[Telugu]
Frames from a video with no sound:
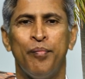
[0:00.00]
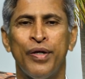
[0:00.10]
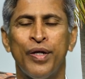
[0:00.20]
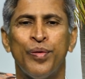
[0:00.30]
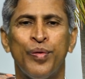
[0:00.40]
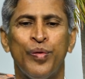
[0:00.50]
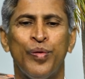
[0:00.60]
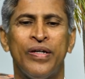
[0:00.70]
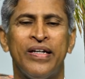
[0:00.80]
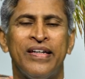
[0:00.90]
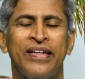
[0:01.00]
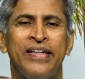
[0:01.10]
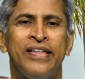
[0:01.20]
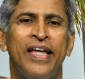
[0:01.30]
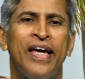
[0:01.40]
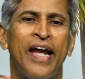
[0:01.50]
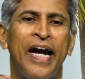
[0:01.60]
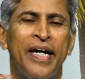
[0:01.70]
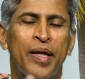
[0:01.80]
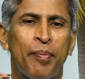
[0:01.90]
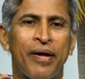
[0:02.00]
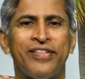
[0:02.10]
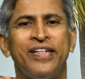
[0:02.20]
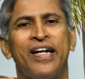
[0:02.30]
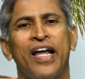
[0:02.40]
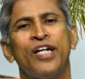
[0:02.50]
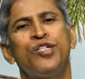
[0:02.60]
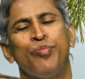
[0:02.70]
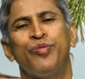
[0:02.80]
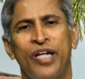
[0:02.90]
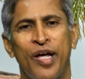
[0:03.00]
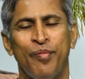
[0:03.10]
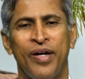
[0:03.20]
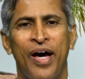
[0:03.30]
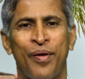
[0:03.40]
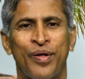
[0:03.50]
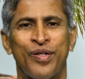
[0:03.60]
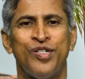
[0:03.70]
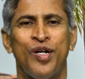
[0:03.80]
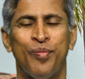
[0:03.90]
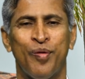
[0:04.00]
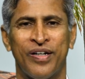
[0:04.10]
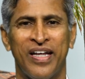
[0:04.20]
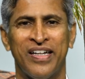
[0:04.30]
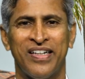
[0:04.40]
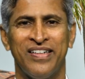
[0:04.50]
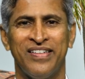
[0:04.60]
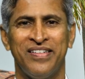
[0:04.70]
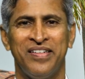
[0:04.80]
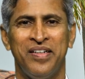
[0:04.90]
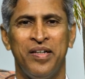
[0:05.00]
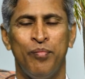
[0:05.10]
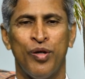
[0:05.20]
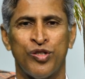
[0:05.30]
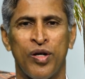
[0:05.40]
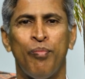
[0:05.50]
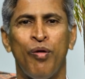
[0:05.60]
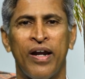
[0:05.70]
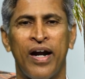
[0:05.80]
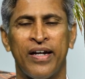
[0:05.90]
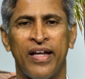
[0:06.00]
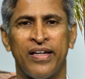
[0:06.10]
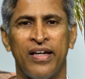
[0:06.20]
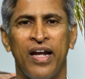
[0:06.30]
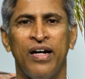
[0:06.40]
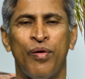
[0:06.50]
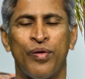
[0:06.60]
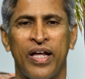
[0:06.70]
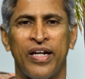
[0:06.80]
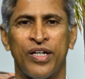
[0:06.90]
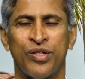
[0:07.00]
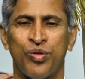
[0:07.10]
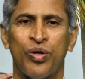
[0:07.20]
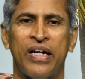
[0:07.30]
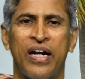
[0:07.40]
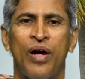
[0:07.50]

మీరు ఇదే నైంటీ పర్సెంట్ లాగా చెప్తున్నారు మీ ఆరోగ్యం చెడిపోవటానికి మీకు జబ్బులు రావటానికి ఇలా అవటానికి షుగర్